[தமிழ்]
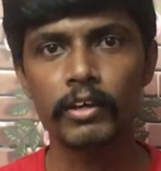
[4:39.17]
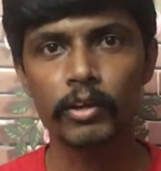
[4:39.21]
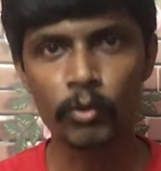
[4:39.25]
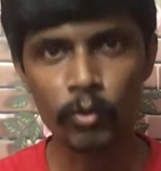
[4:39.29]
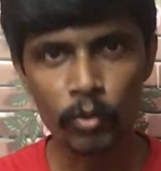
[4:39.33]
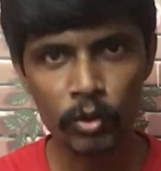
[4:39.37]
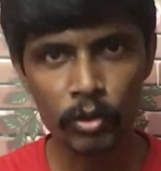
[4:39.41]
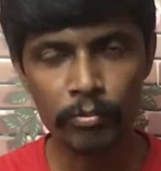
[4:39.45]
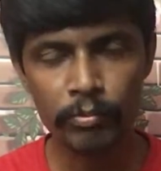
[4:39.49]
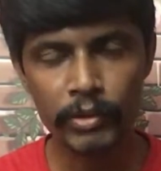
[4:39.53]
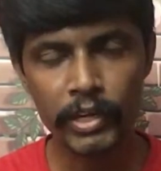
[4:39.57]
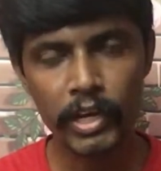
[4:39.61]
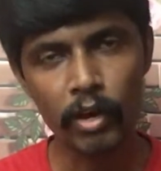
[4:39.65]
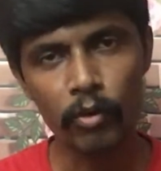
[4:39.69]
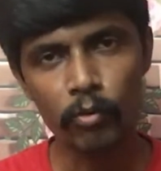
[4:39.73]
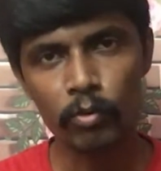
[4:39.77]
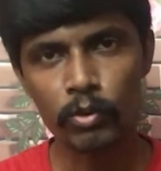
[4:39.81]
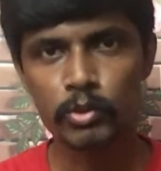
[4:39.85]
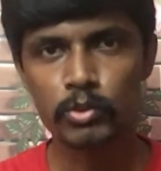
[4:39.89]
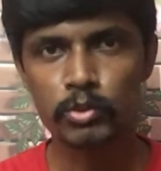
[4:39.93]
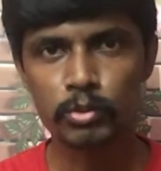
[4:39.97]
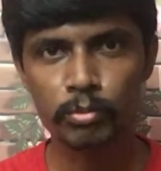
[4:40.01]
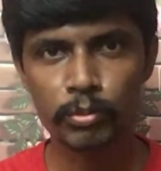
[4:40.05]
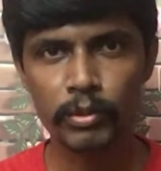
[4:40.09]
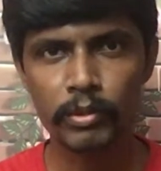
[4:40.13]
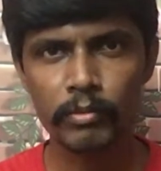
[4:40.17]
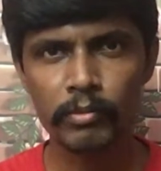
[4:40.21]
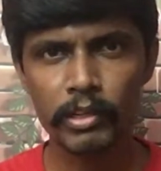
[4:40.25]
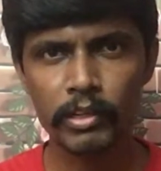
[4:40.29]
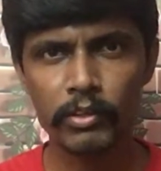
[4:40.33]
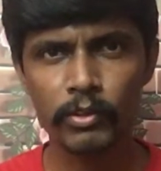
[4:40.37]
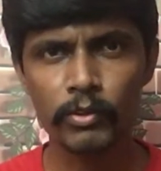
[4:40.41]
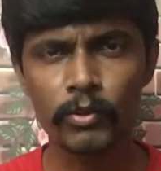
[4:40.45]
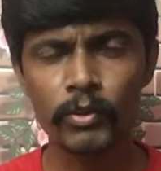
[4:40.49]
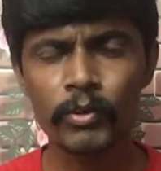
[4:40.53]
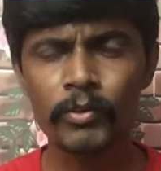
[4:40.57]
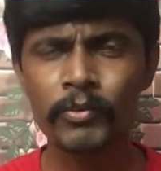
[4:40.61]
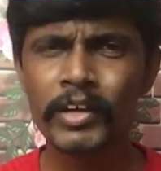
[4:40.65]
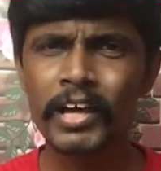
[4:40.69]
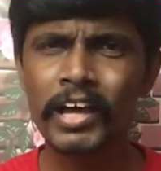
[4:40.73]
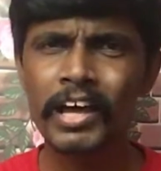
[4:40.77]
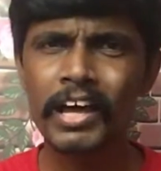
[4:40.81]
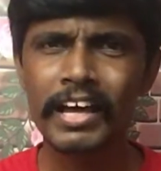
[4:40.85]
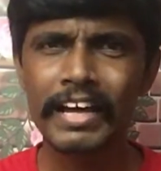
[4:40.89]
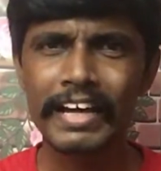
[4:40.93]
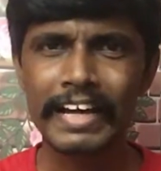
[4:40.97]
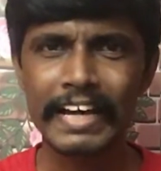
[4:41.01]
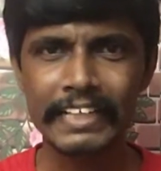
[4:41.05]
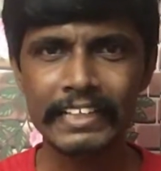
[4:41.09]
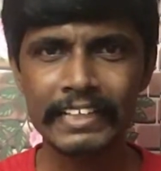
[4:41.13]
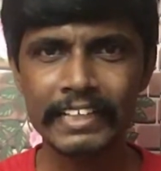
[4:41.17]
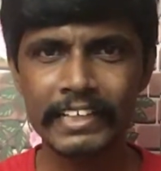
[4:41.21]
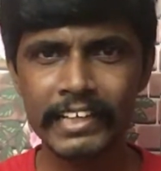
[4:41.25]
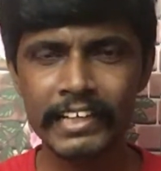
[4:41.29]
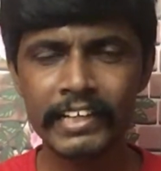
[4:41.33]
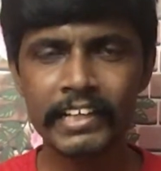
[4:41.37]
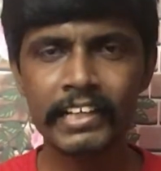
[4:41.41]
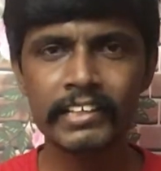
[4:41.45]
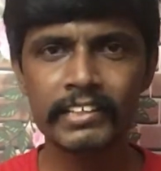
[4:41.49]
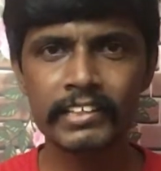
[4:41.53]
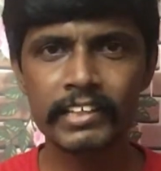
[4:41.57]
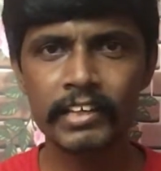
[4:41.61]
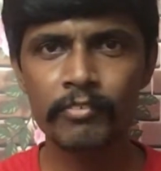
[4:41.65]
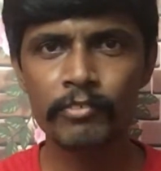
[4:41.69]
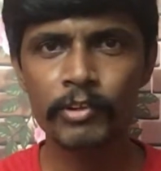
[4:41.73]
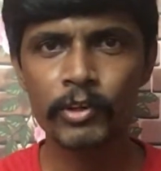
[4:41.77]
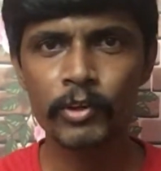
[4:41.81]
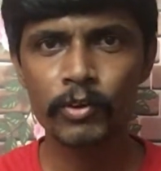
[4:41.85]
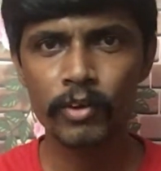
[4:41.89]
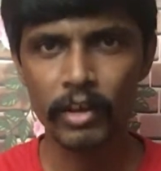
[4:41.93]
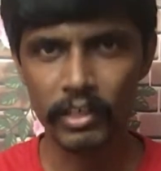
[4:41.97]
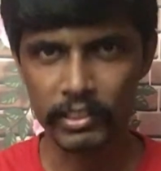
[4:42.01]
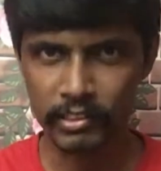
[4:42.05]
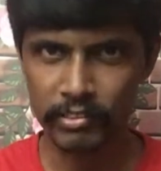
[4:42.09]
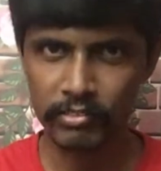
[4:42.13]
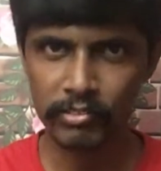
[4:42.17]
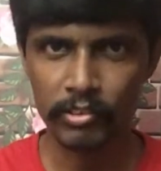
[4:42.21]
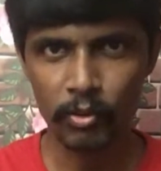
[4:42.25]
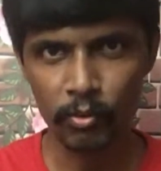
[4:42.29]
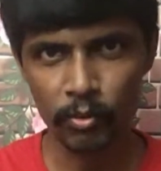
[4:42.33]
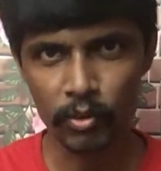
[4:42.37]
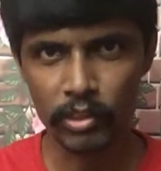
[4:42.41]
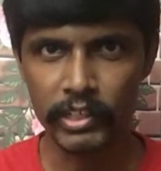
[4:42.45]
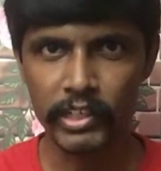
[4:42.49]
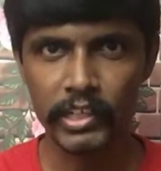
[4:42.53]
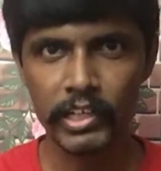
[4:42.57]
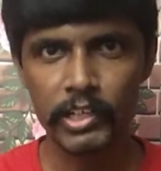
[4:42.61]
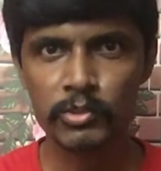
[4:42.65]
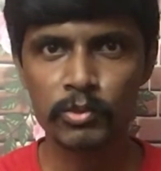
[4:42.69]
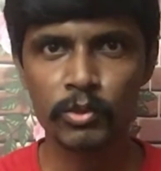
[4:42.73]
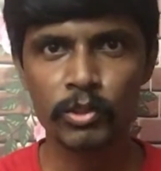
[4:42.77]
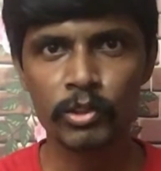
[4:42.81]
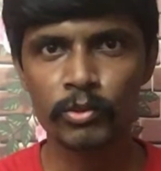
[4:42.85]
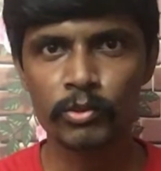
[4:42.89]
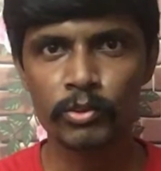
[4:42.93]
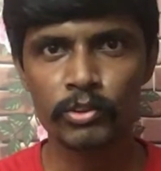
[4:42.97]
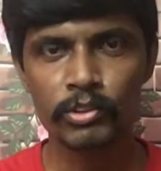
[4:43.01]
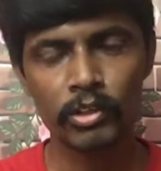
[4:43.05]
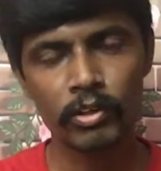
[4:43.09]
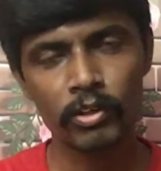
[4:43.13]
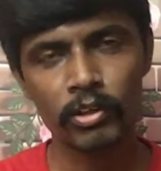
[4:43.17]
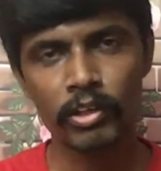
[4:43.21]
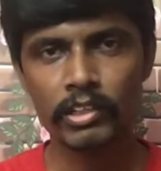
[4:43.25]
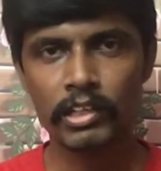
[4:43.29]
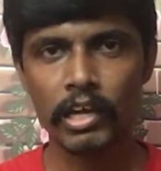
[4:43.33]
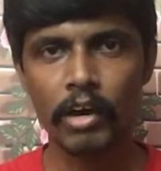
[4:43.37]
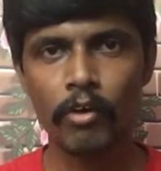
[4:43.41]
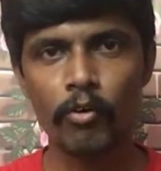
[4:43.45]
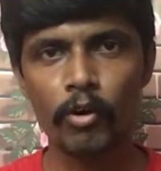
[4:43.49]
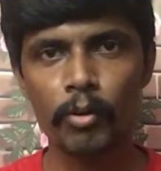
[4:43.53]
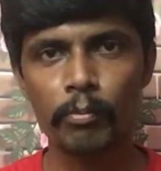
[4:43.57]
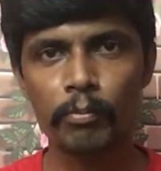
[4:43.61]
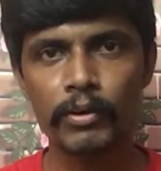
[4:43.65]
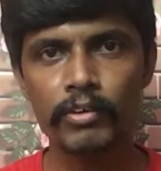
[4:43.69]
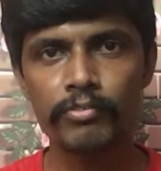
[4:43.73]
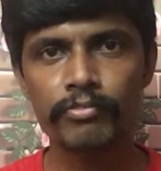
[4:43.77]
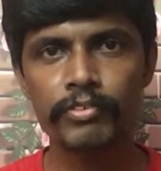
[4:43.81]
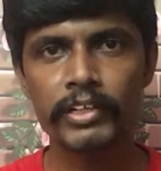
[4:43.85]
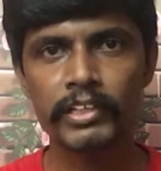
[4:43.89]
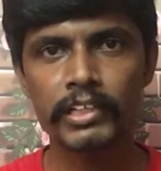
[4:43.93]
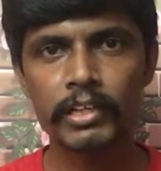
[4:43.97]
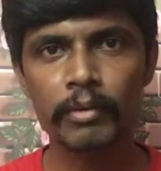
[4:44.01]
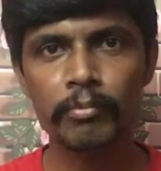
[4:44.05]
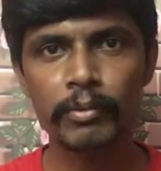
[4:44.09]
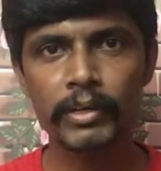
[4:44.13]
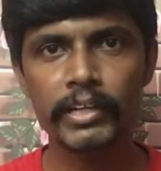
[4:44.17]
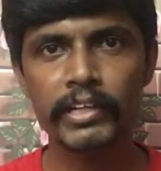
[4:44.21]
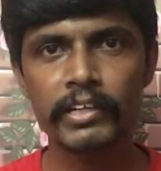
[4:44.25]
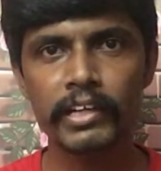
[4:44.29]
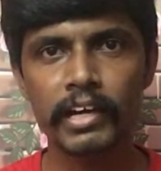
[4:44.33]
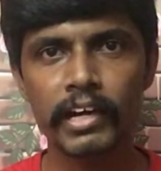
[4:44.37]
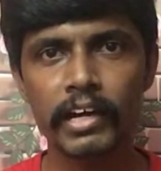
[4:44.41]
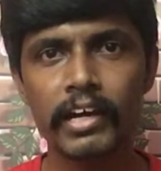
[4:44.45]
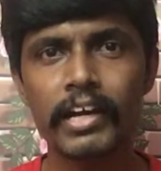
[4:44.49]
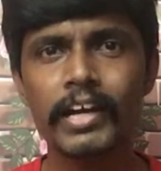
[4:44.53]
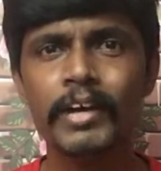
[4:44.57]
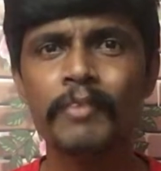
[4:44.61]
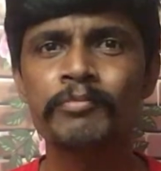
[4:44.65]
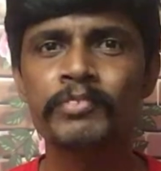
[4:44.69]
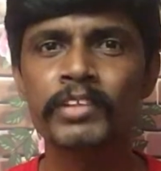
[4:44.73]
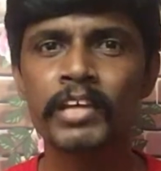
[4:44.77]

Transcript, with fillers: ரோலுமே அவ்வளோ சூப்பராக இருக்கும் கதைக்கு என்ன தேவையோ அதாவது அவங்களுக்கு என்ன சொல்லி கொடுத்தாங்களோ அதை அவங்க பர்ஃபெக்டாக பண்ணிட்டாங்க